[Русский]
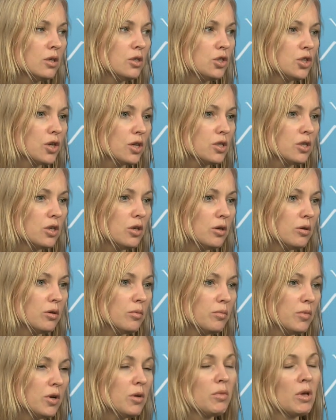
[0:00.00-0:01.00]
Сейчас
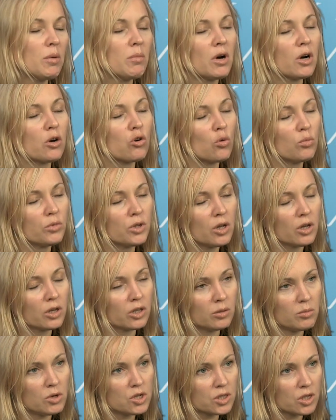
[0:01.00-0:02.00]
мы имеем огромные
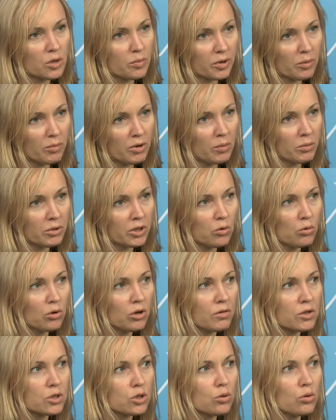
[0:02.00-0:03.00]
экономические проблемы на
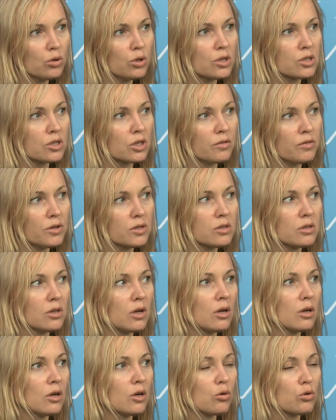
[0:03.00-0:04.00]
Юго-Востоке и,
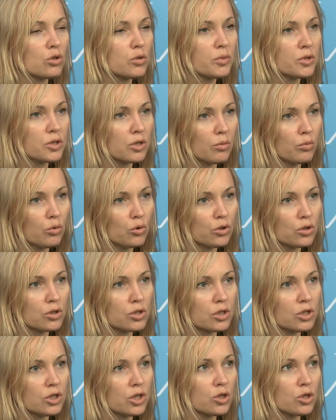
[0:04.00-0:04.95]
соответственно, рост безработицы.